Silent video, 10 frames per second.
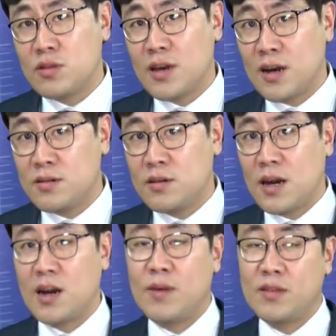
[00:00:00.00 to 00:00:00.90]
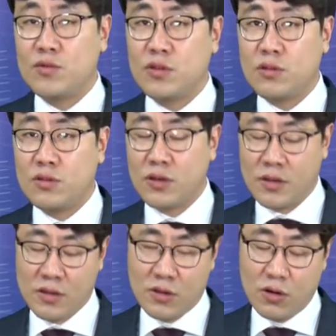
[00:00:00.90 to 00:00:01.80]
사항을 아까 말씀드렸던 적이
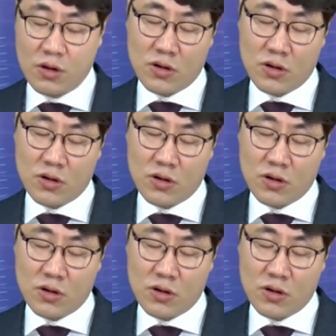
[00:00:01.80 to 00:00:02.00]
있으시죠?